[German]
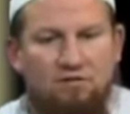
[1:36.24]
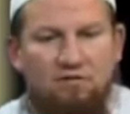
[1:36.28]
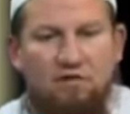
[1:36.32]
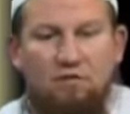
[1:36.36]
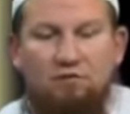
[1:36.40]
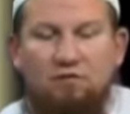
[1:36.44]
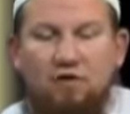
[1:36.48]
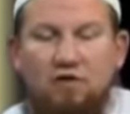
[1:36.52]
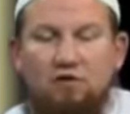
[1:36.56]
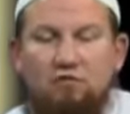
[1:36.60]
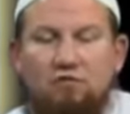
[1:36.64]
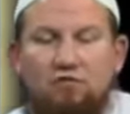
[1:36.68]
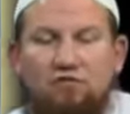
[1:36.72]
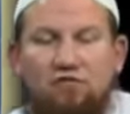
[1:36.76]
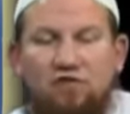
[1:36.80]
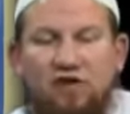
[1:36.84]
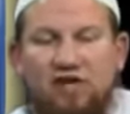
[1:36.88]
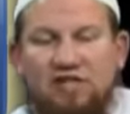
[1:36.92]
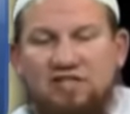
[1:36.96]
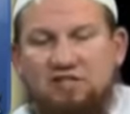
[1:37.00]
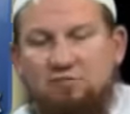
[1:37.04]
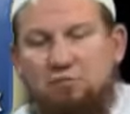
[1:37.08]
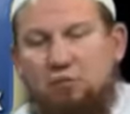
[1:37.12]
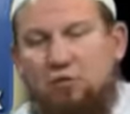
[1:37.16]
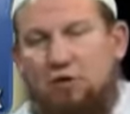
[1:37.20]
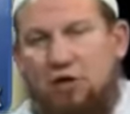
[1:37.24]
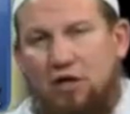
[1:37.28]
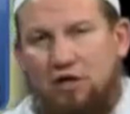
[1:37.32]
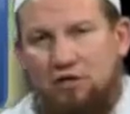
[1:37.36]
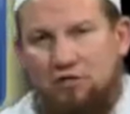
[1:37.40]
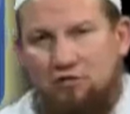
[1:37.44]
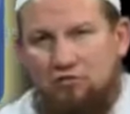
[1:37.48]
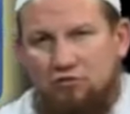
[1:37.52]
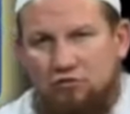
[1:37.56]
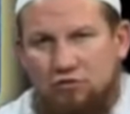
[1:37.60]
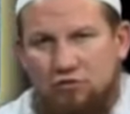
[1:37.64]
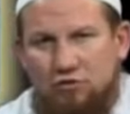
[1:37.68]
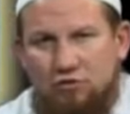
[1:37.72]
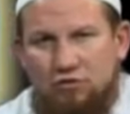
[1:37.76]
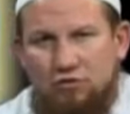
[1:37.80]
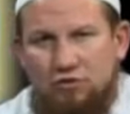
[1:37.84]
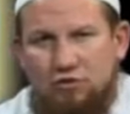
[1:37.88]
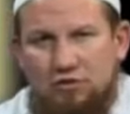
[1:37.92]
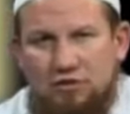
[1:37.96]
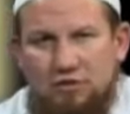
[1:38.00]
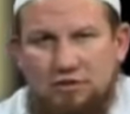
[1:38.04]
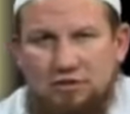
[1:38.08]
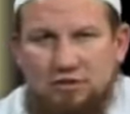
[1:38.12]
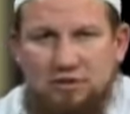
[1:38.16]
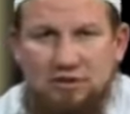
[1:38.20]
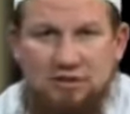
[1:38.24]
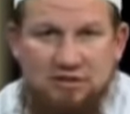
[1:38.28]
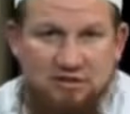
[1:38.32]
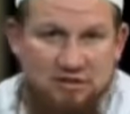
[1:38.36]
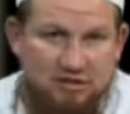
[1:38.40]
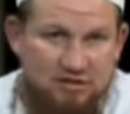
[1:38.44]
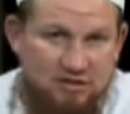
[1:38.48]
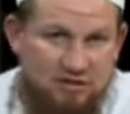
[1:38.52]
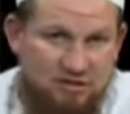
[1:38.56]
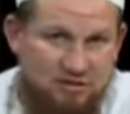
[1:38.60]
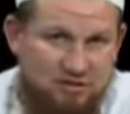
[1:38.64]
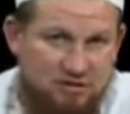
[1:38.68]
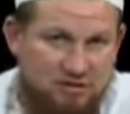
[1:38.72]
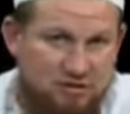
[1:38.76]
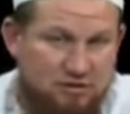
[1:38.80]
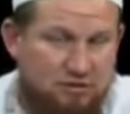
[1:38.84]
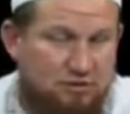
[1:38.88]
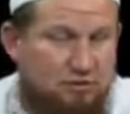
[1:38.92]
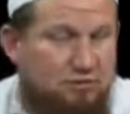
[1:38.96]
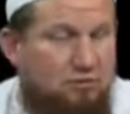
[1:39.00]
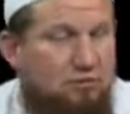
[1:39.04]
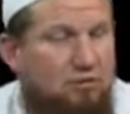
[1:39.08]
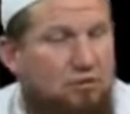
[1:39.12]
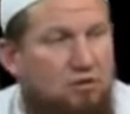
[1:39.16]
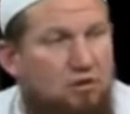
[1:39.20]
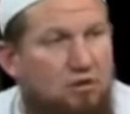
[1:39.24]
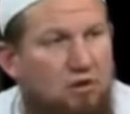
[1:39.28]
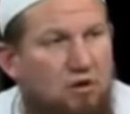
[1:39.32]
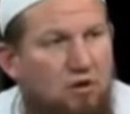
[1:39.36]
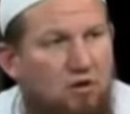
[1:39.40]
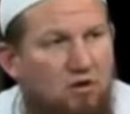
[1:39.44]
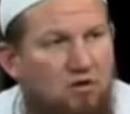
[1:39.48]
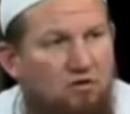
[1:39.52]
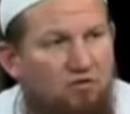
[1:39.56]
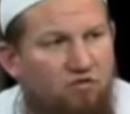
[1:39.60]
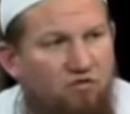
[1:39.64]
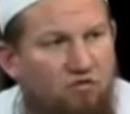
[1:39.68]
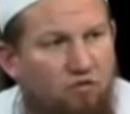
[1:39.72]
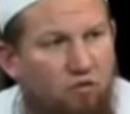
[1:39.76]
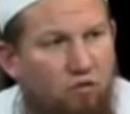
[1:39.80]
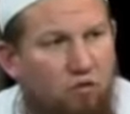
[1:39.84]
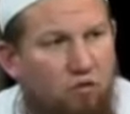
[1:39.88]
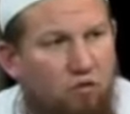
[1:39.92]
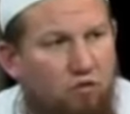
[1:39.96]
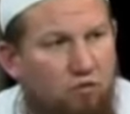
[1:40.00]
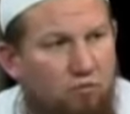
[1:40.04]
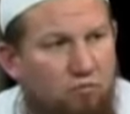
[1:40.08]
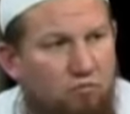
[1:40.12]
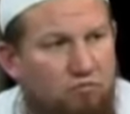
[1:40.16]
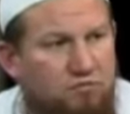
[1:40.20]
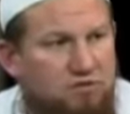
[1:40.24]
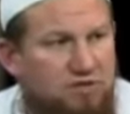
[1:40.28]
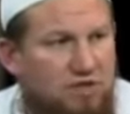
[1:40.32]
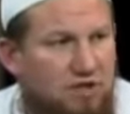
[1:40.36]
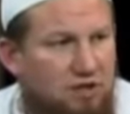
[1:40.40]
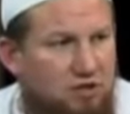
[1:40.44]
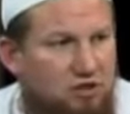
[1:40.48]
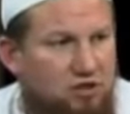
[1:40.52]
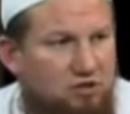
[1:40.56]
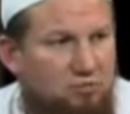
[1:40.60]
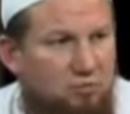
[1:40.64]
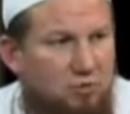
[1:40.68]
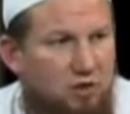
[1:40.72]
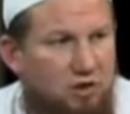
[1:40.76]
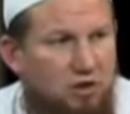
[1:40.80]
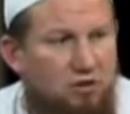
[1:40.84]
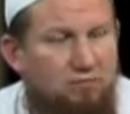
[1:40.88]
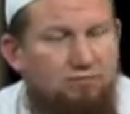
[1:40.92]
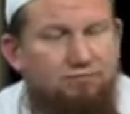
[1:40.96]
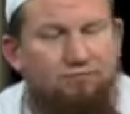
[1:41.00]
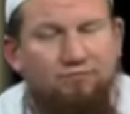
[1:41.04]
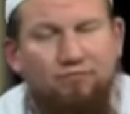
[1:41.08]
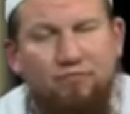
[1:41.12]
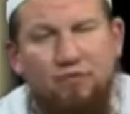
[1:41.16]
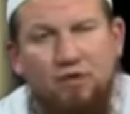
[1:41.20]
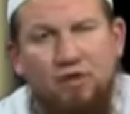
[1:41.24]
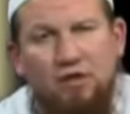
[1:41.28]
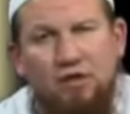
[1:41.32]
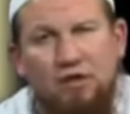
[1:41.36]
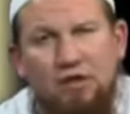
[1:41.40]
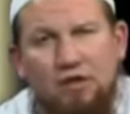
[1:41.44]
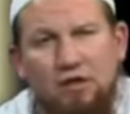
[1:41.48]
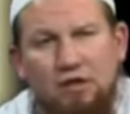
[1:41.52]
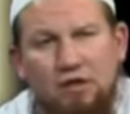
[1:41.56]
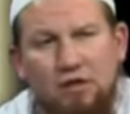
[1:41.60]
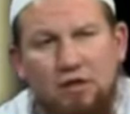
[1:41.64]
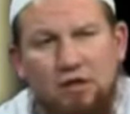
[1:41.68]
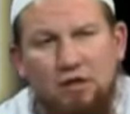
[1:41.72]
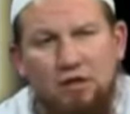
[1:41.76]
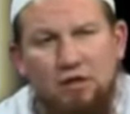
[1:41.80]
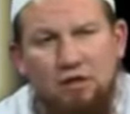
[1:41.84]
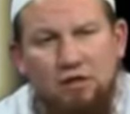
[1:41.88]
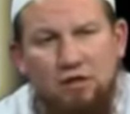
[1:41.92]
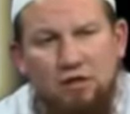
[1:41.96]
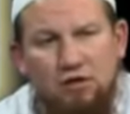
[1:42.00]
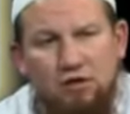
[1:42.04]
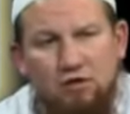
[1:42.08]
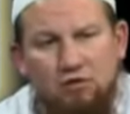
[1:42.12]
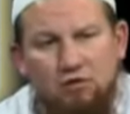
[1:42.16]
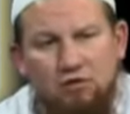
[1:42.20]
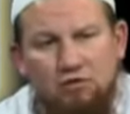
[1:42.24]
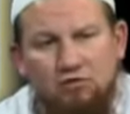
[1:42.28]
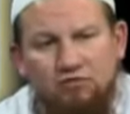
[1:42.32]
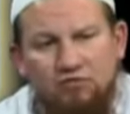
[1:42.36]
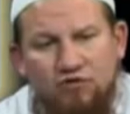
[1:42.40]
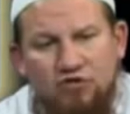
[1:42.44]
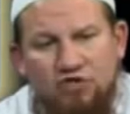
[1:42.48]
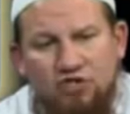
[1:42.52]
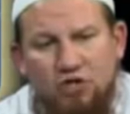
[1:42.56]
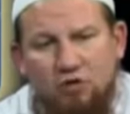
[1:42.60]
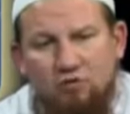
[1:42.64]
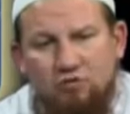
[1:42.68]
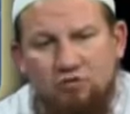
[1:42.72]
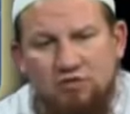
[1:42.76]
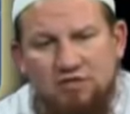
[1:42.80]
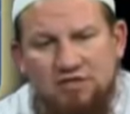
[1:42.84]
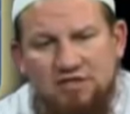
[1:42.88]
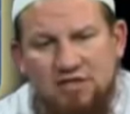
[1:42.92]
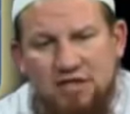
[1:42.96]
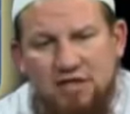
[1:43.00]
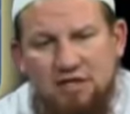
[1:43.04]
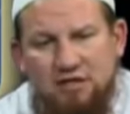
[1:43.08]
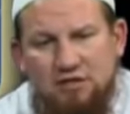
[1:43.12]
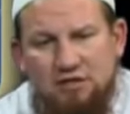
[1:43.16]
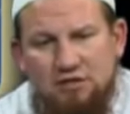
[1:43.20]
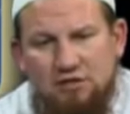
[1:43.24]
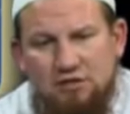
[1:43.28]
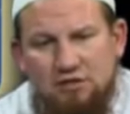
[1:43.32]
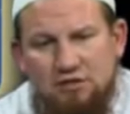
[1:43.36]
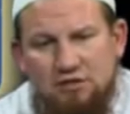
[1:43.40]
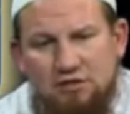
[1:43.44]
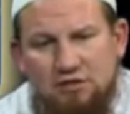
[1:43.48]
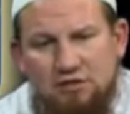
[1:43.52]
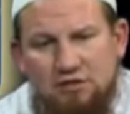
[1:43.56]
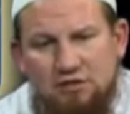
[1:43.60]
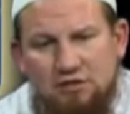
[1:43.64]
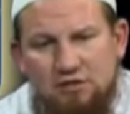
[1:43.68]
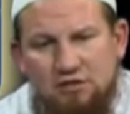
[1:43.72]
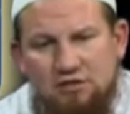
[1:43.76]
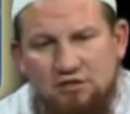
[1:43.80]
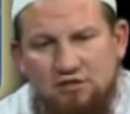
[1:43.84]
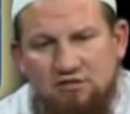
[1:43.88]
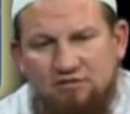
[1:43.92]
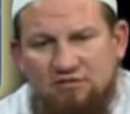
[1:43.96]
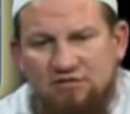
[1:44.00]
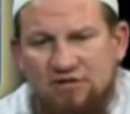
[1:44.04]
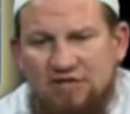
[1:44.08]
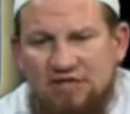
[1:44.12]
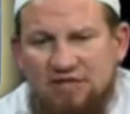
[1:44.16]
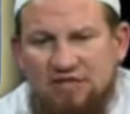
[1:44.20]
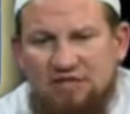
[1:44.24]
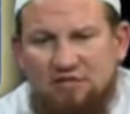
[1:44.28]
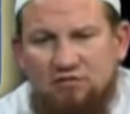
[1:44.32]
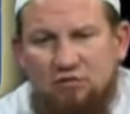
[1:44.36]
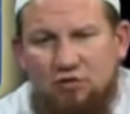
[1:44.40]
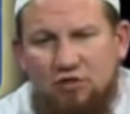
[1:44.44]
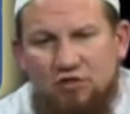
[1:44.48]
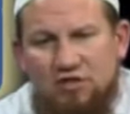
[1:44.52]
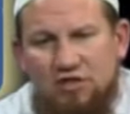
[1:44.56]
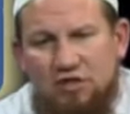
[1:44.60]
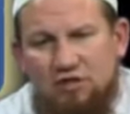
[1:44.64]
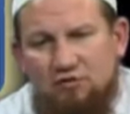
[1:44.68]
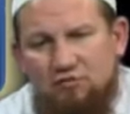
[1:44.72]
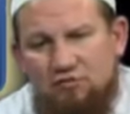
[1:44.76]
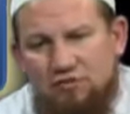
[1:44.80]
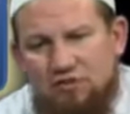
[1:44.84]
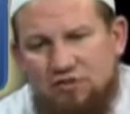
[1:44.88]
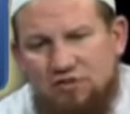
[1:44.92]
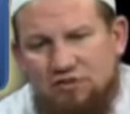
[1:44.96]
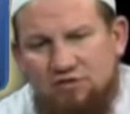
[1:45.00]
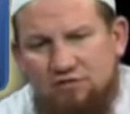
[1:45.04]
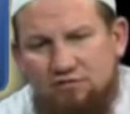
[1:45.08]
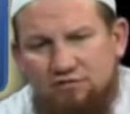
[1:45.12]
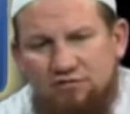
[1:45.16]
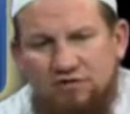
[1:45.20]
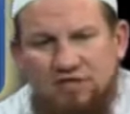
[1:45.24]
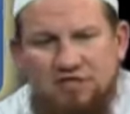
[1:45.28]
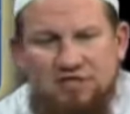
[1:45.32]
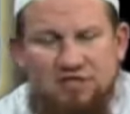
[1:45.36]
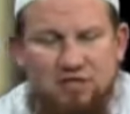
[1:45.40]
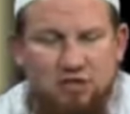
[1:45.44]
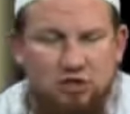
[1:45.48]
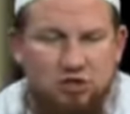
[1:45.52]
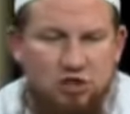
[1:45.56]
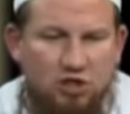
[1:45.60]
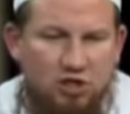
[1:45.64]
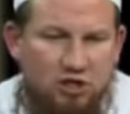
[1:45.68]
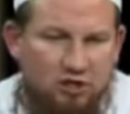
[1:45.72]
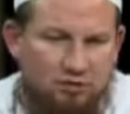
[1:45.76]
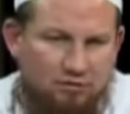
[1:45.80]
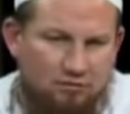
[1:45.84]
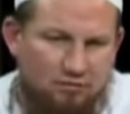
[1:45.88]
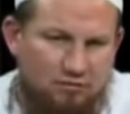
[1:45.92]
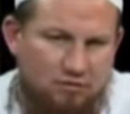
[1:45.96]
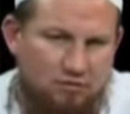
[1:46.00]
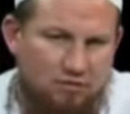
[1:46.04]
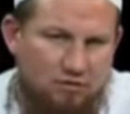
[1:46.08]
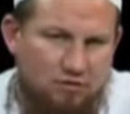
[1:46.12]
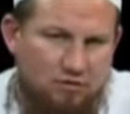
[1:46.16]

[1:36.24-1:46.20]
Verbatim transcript: Wenn wir nun Facebook angucken, dieses Forum, sage ich mal, und wir schauen uns an, wie ist dort der Nutzen und wie ist der Schaden.